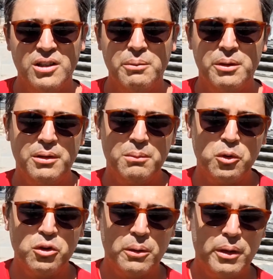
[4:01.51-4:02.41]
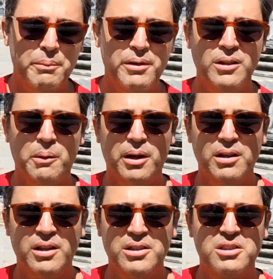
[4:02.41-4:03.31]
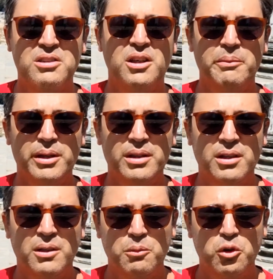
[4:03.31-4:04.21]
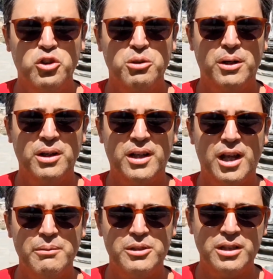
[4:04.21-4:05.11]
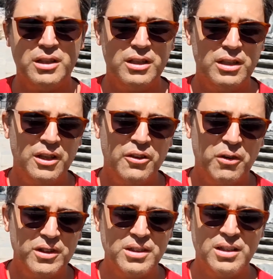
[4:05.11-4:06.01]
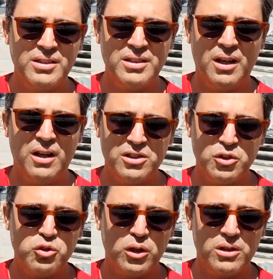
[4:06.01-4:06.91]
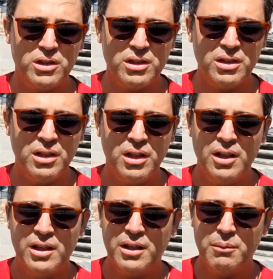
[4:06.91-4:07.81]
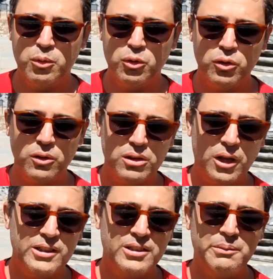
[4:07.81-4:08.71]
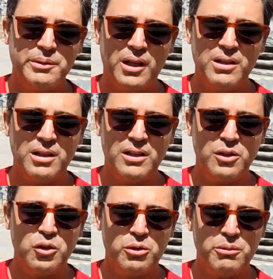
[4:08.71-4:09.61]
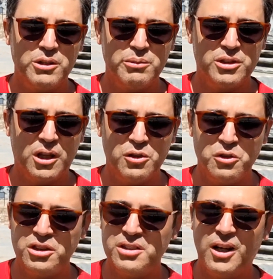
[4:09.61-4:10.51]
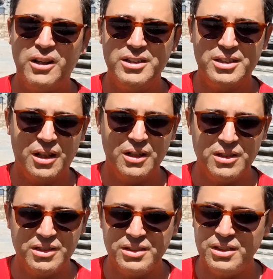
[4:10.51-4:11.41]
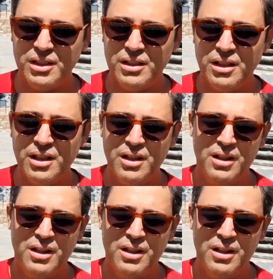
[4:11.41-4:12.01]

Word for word: Tabi bugün Emir'in haberleri çıktı. Emir büyük ihtimalle gelmeyecek ki fazla nazda aşık usandırır. Ki bunun yazdığımın altına da yorum yazmış Çağrı Hoca daha iyisini aldınız diye.